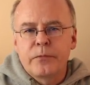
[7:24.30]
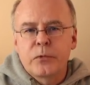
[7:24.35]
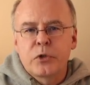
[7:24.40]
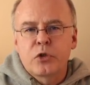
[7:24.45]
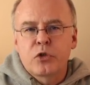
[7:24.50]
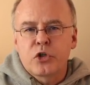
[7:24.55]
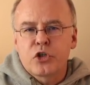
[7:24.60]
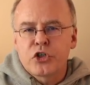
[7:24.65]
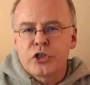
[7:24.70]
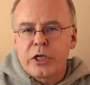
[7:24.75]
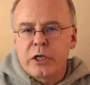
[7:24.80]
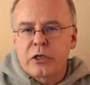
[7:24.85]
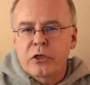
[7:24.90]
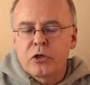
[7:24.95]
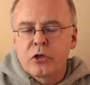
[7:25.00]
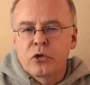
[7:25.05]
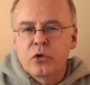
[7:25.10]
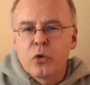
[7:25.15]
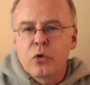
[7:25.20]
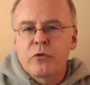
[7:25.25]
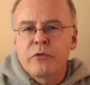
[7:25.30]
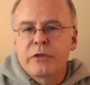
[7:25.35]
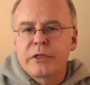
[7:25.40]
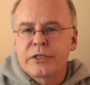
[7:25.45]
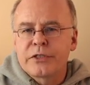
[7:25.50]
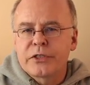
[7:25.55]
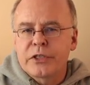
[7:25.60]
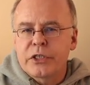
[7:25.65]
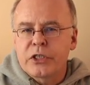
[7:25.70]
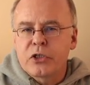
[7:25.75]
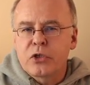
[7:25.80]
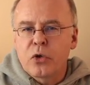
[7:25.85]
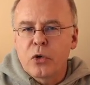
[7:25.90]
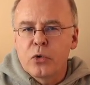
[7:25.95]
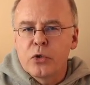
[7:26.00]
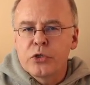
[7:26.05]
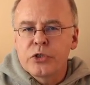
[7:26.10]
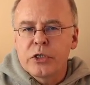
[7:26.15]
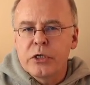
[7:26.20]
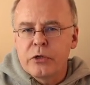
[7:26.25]
Durch stärkeren Druck wird das Zeichen
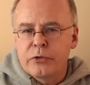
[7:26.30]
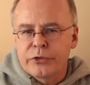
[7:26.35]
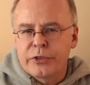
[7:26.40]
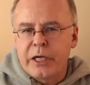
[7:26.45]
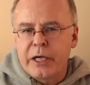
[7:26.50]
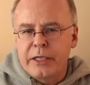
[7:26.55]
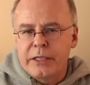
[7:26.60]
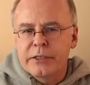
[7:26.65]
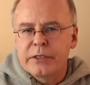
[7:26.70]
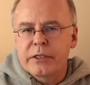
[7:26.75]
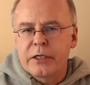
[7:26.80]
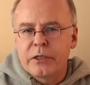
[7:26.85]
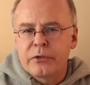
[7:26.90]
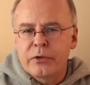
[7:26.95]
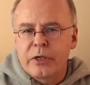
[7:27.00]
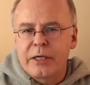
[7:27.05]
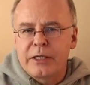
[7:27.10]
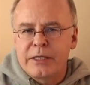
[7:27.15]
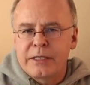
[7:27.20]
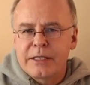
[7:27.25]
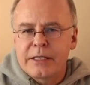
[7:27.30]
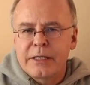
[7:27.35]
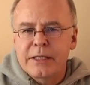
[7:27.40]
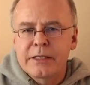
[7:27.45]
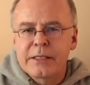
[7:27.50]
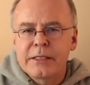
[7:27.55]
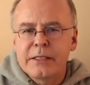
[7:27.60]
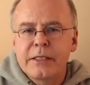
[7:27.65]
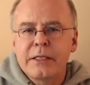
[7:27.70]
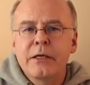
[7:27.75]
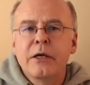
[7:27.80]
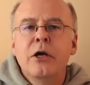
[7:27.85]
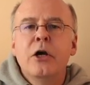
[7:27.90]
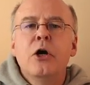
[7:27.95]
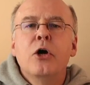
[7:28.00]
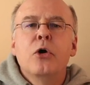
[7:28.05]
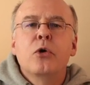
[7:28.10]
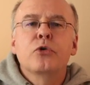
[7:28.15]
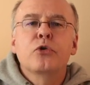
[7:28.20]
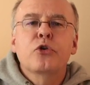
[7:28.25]
größer, aus der 1 also eine 60,
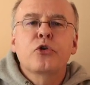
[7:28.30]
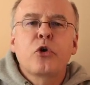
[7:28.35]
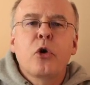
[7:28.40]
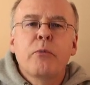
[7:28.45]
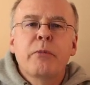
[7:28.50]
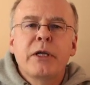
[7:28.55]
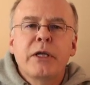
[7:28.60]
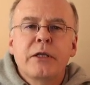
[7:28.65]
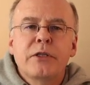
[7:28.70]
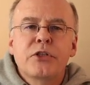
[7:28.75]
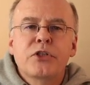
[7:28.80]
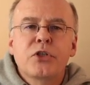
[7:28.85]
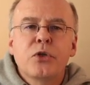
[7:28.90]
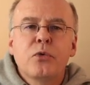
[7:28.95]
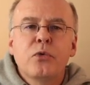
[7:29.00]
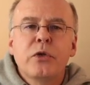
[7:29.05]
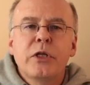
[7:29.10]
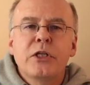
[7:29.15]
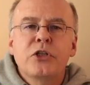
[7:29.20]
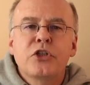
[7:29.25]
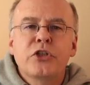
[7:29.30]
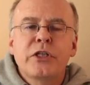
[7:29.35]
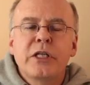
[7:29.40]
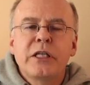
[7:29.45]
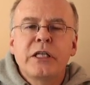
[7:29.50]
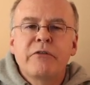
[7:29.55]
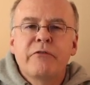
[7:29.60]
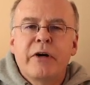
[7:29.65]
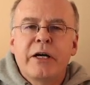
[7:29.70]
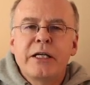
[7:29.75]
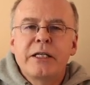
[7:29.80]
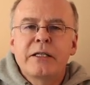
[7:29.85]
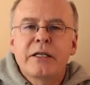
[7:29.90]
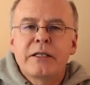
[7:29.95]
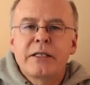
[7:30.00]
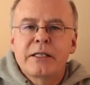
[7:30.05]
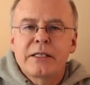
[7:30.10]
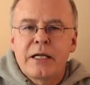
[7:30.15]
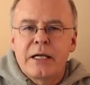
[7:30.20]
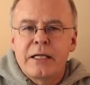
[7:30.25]
und durch Kombination entstehen die weiteren
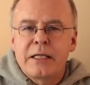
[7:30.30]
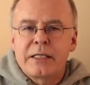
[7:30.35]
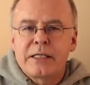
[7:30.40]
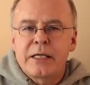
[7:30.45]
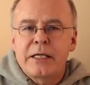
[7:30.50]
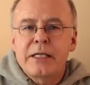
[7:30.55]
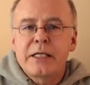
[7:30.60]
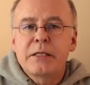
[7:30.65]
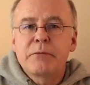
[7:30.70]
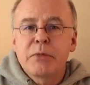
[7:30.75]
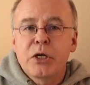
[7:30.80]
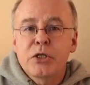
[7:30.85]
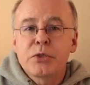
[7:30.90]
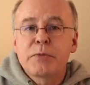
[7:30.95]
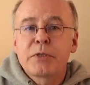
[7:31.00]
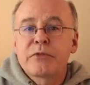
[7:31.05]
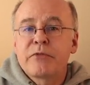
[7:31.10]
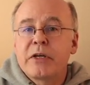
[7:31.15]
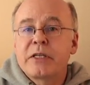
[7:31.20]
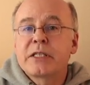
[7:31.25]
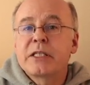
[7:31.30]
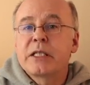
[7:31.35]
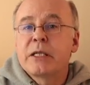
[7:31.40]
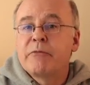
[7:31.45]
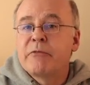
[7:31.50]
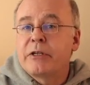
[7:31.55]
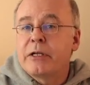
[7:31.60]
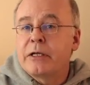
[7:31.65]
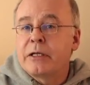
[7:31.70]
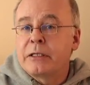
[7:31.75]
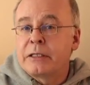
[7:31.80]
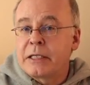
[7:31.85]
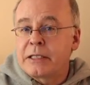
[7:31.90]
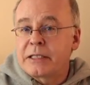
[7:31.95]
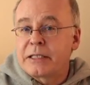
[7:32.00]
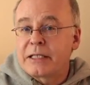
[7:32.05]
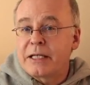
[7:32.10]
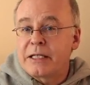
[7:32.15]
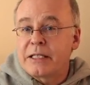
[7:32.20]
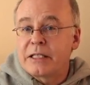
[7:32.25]
Zahlzeichen, beispielsweise indem wir an das
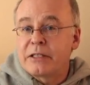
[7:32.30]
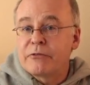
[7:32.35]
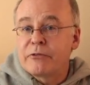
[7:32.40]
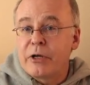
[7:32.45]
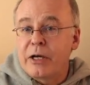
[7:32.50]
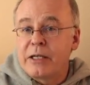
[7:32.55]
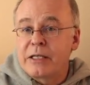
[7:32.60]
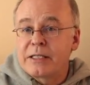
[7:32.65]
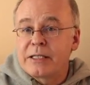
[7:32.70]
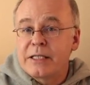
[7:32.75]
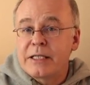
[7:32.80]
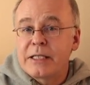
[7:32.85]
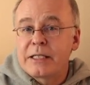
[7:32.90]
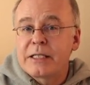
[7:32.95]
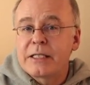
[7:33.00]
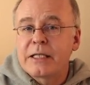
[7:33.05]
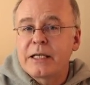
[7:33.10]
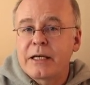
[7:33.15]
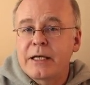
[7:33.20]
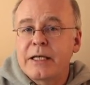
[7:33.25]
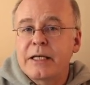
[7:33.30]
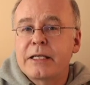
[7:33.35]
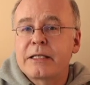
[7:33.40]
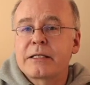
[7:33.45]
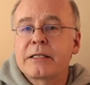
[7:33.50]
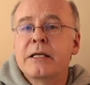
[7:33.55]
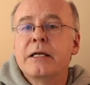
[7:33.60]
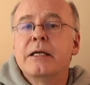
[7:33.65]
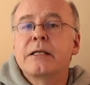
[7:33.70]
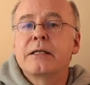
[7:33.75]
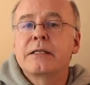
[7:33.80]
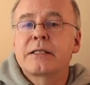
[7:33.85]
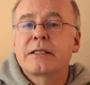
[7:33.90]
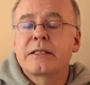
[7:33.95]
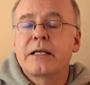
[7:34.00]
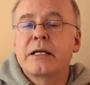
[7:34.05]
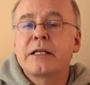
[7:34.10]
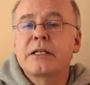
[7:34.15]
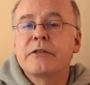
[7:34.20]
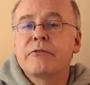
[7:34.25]
Zeichen für eine 60 rechts das
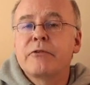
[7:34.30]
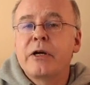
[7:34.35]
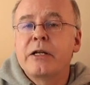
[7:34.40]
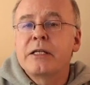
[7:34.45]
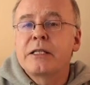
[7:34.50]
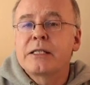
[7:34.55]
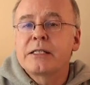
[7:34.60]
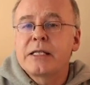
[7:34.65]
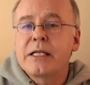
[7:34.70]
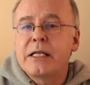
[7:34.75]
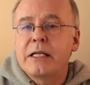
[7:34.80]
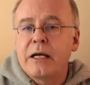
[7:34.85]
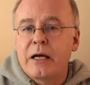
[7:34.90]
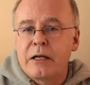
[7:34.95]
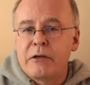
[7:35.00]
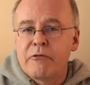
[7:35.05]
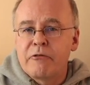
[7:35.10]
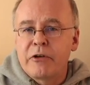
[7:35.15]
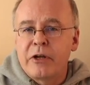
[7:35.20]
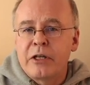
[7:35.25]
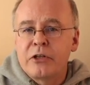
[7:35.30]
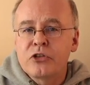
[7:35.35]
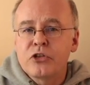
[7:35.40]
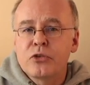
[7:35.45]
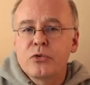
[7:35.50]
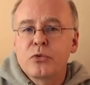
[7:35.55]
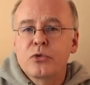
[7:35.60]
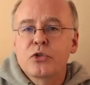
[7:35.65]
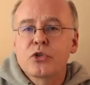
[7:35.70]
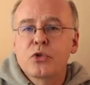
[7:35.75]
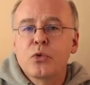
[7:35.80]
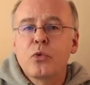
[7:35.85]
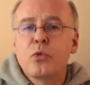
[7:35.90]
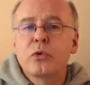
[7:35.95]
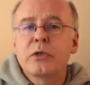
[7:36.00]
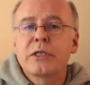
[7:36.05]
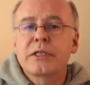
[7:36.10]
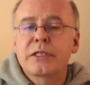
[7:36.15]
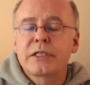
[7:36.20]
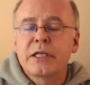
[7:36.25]
Zeichen für eine 10 anflanschen und so
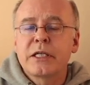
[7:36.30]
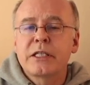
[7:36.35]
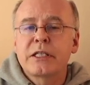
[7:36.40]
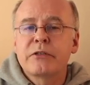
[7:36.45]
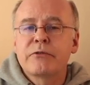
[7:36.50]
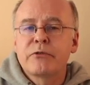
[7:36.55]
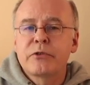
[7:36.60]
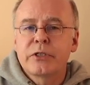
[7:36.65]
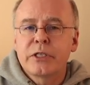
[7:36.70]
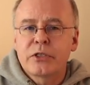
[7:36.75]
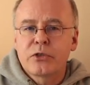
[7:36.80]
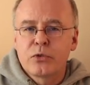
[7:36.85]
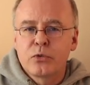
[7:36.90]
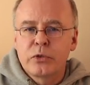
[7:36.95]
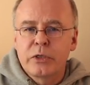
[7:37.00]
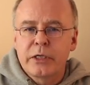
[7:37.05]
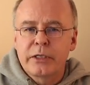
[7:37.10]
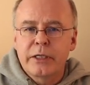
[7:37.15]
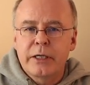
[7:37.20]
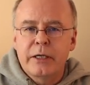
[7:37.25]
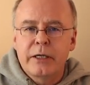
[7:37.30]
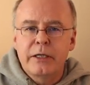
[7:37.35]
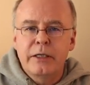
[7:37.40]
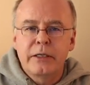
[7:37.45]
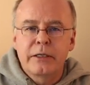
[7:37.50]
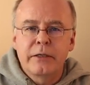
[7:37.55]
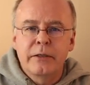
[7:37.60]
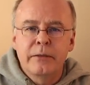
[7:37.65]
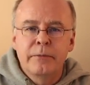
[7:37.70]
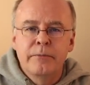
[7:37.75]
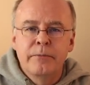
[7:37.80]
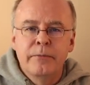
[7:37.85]
das Zeichen für 600 erhalten.